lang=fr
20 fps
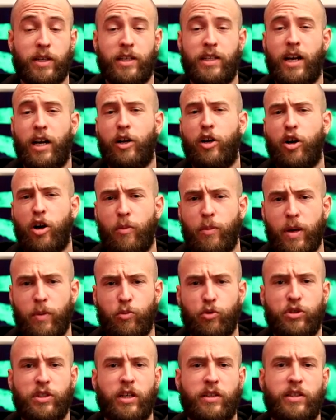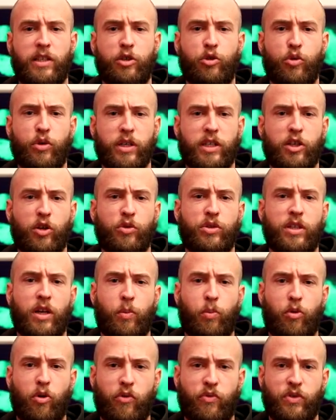il y a quand même une catégorie qui en
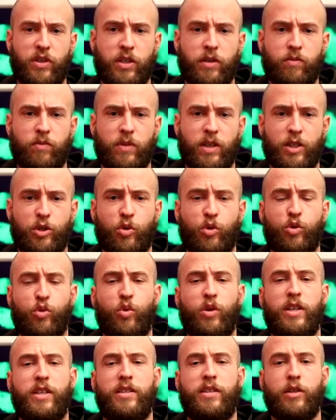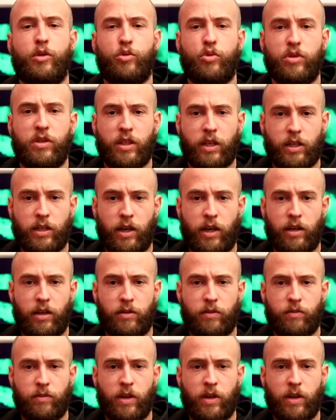tire profit, et ce sont les industriels.